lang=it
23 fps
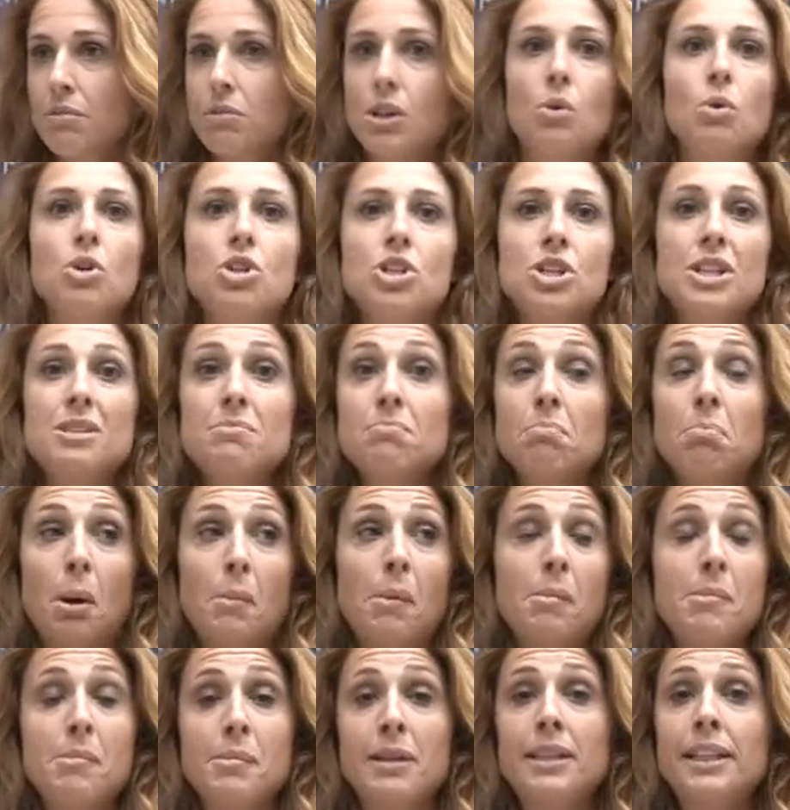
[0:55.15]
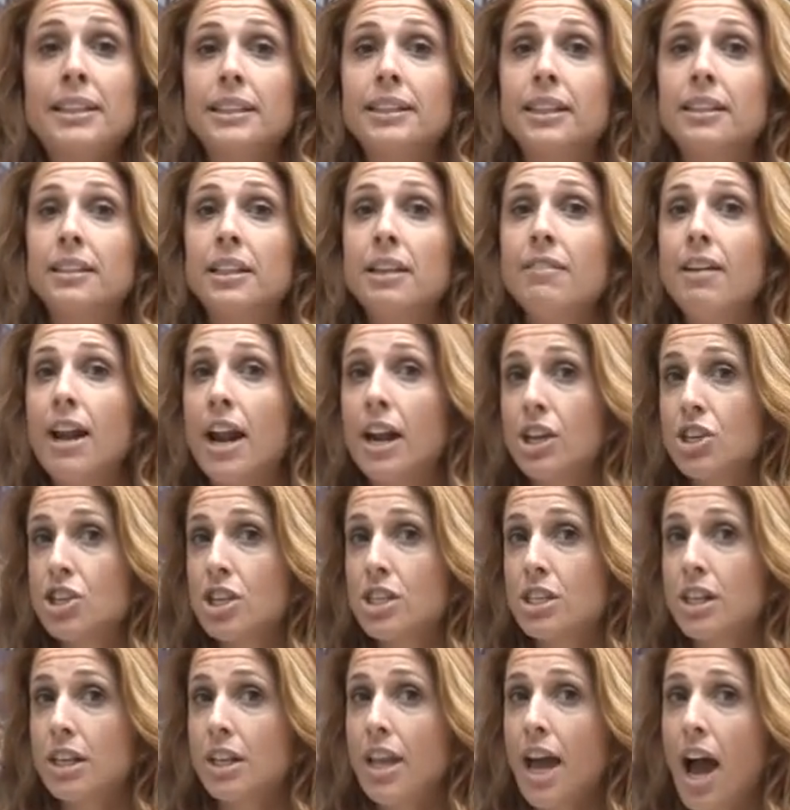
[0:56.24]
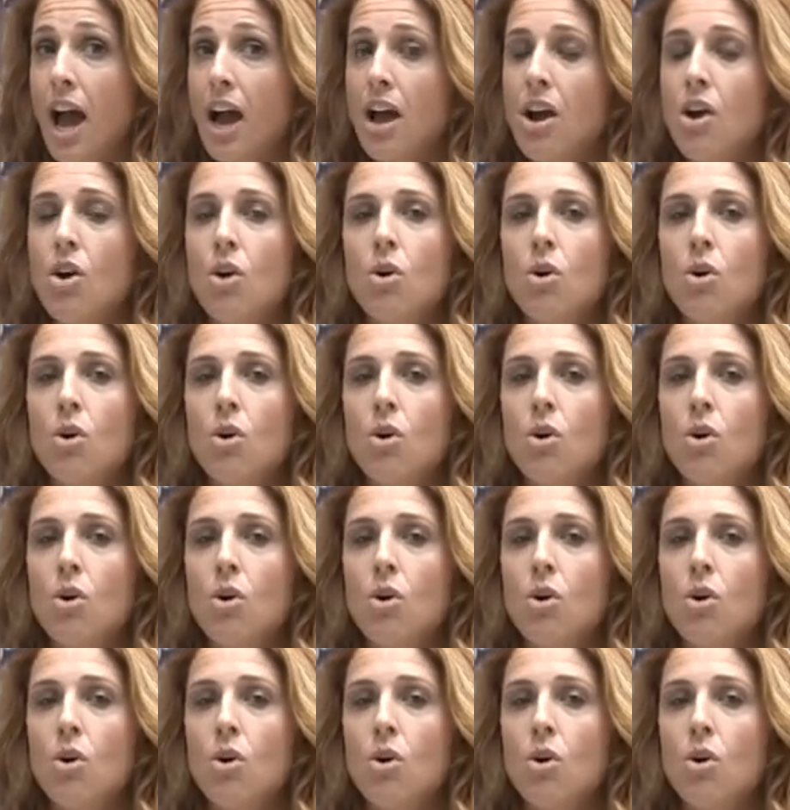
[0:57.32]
di cui ci, probabilmente si sentiva la necessità,